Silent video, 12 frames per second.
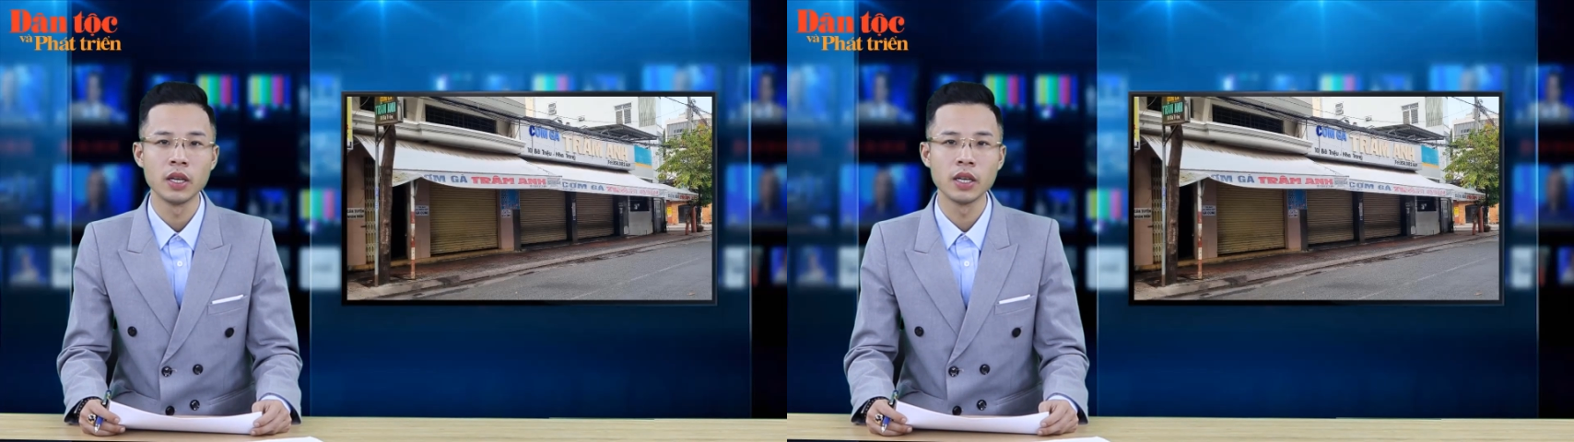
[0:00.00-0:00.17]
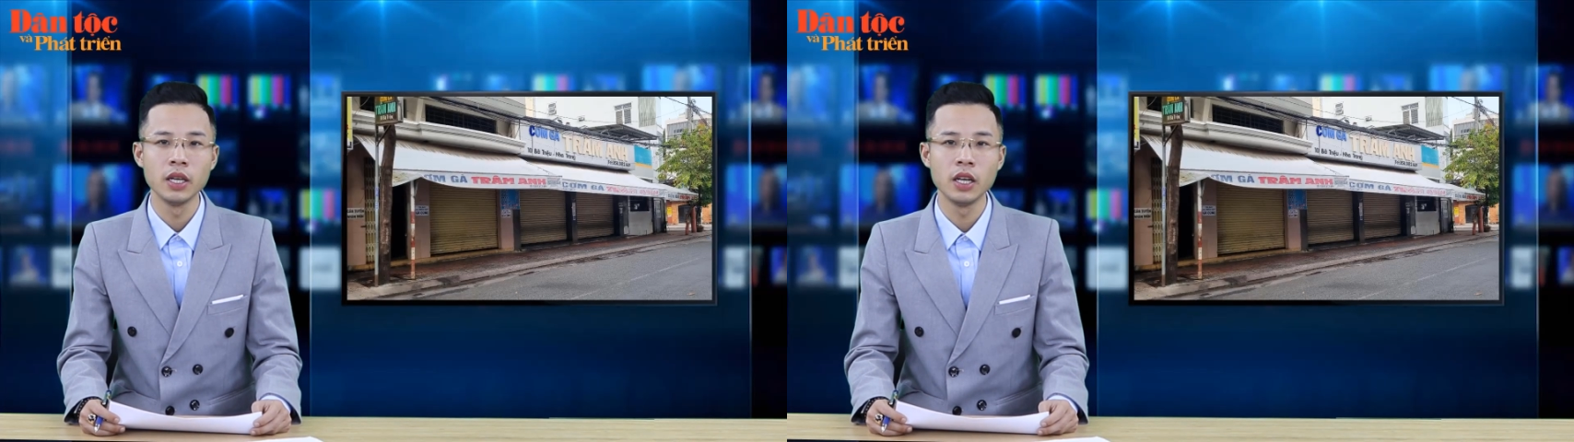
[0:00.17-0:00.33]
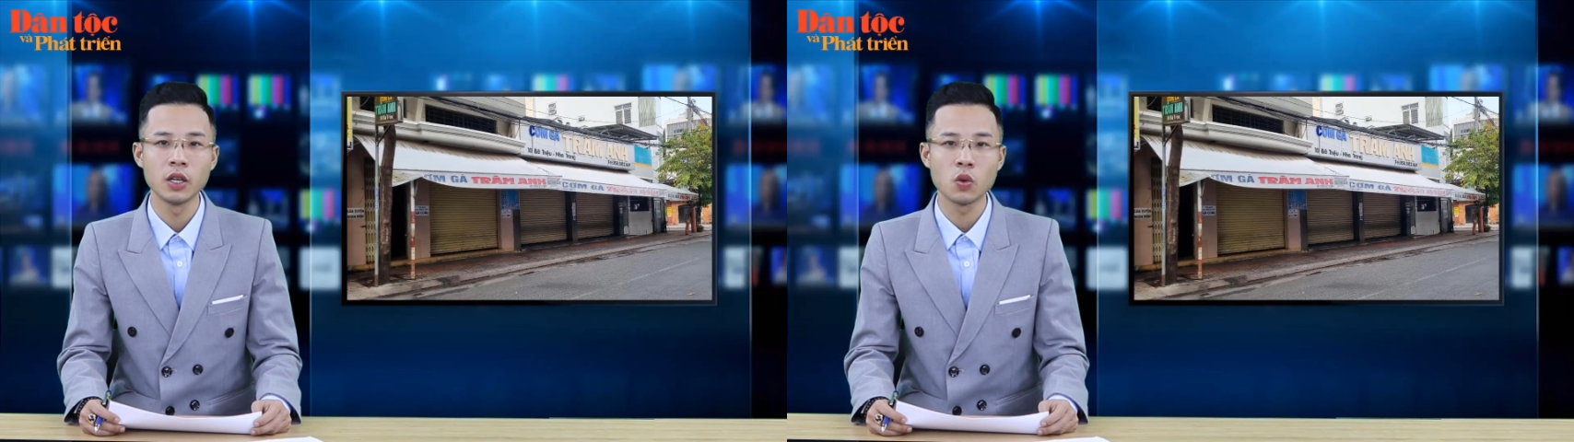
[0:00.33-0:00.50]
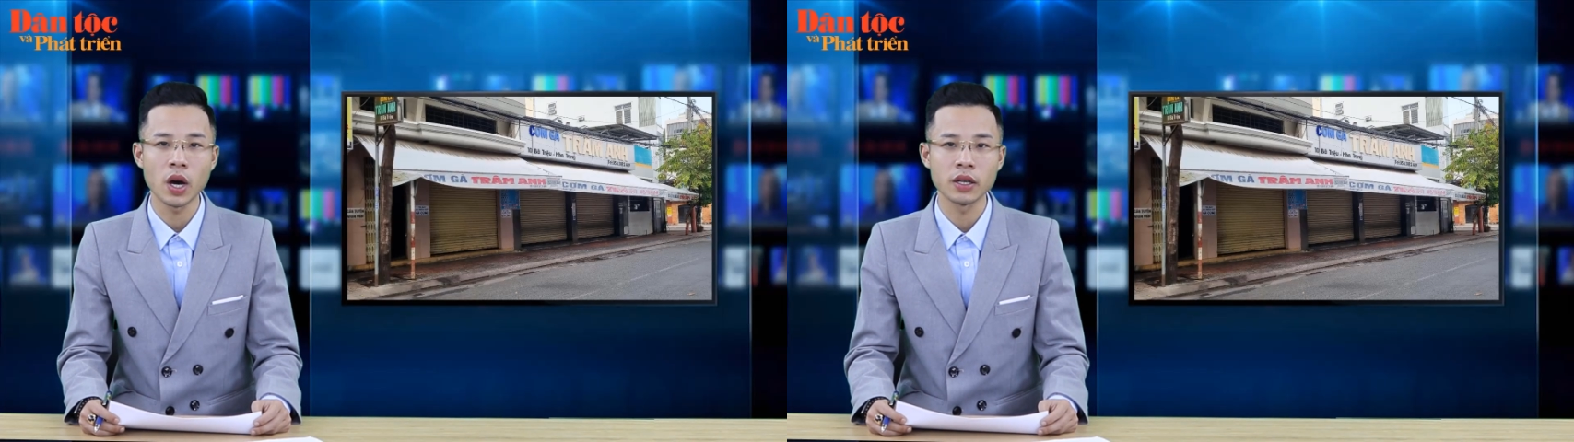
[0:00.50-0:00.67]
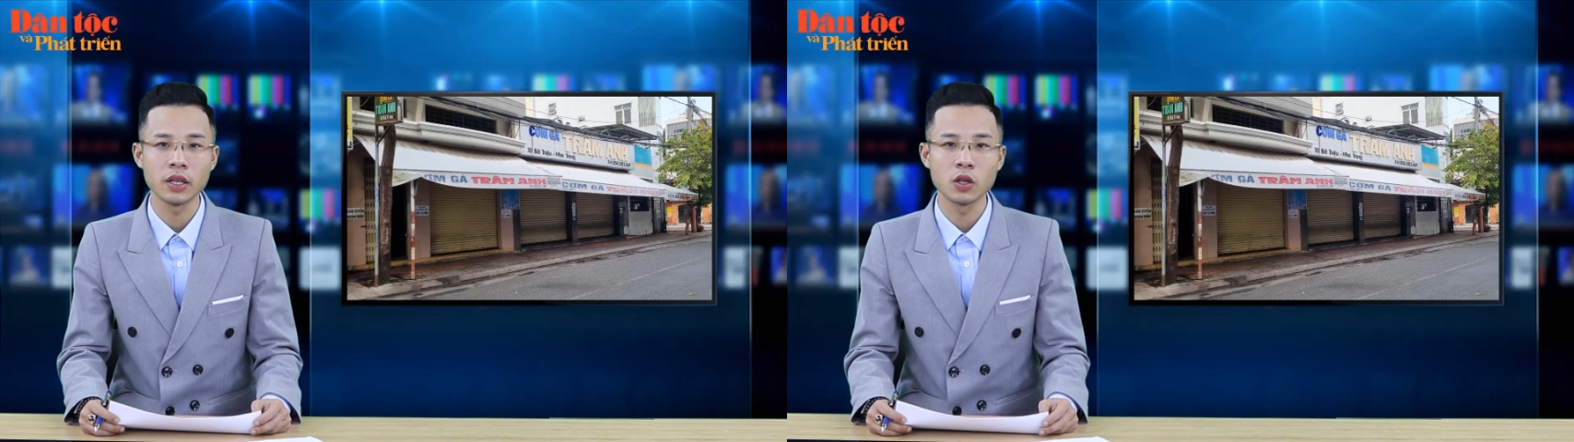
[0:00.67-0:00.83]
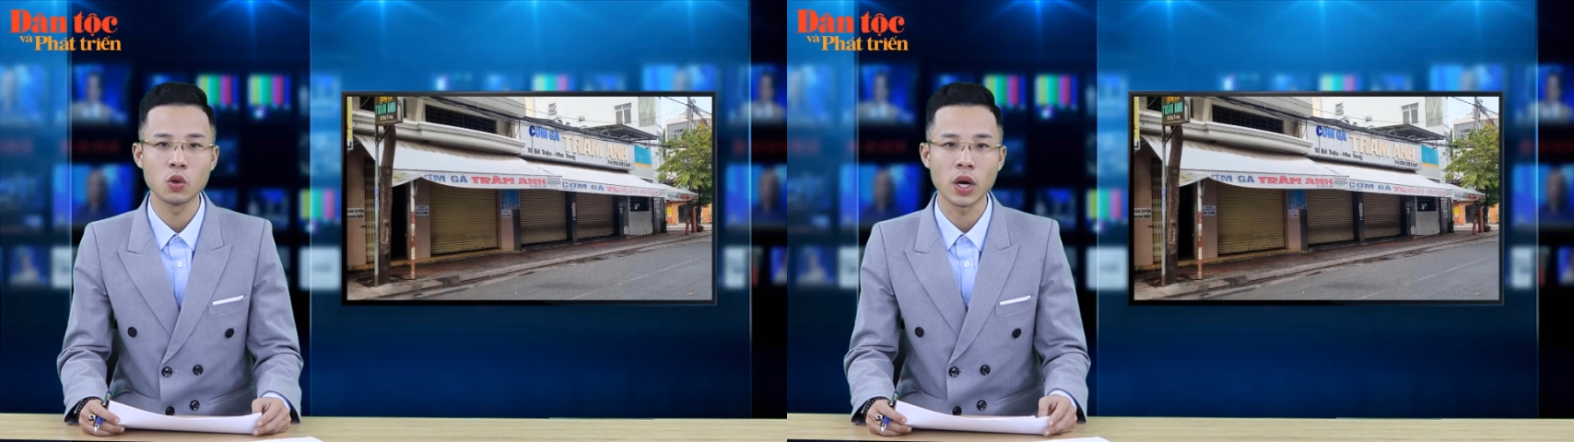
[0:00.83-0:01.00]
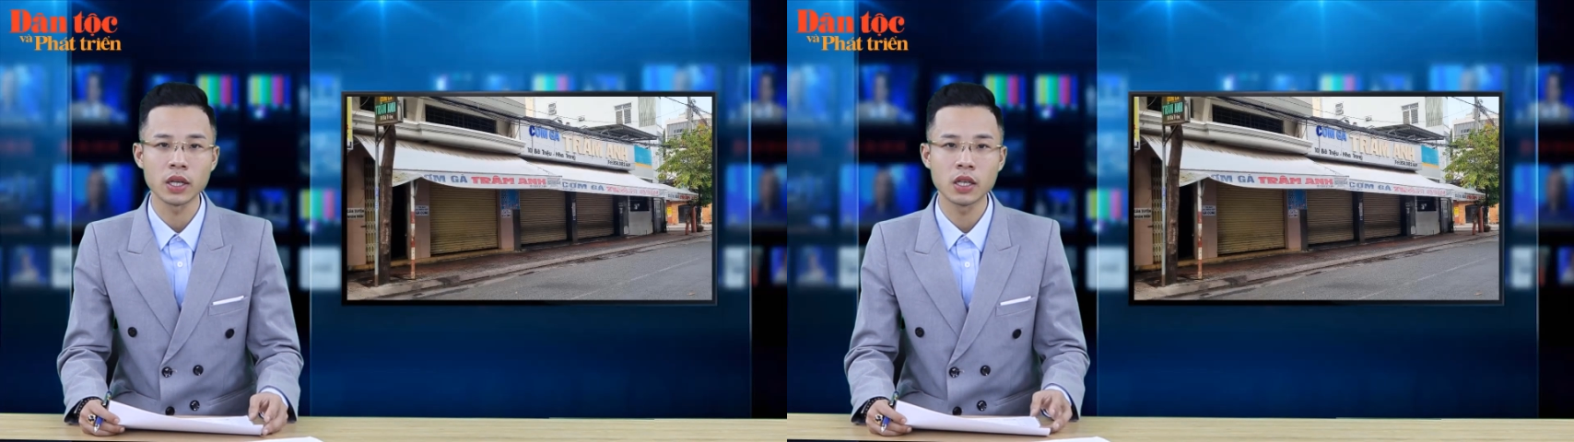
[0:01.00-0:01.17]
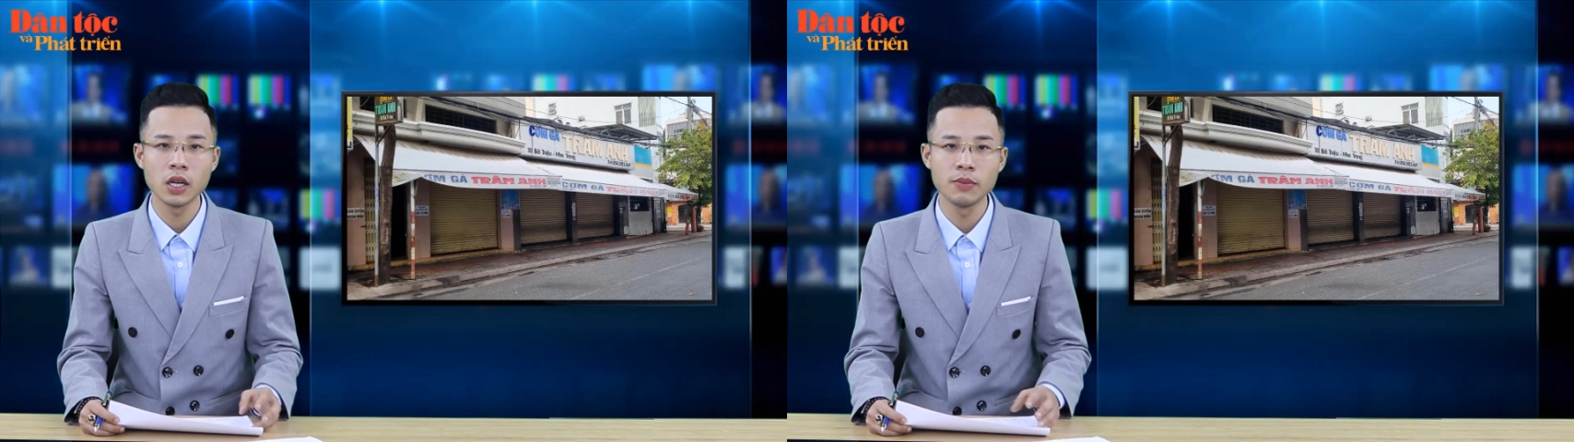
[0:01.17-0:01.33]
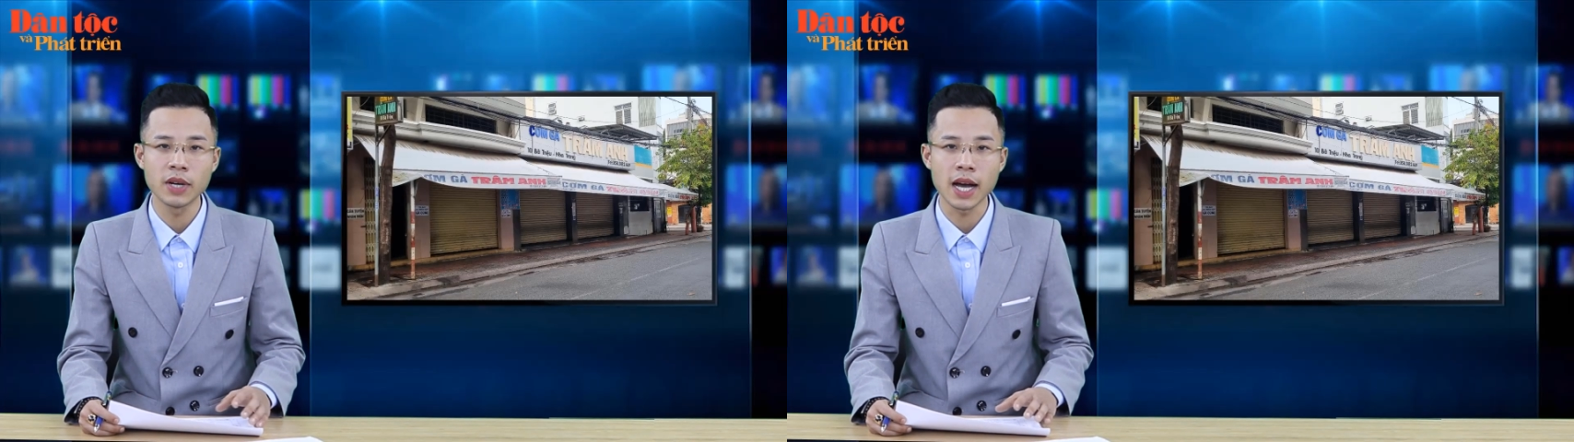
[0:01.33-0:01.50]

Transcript: nghi liên quan đến quán cơm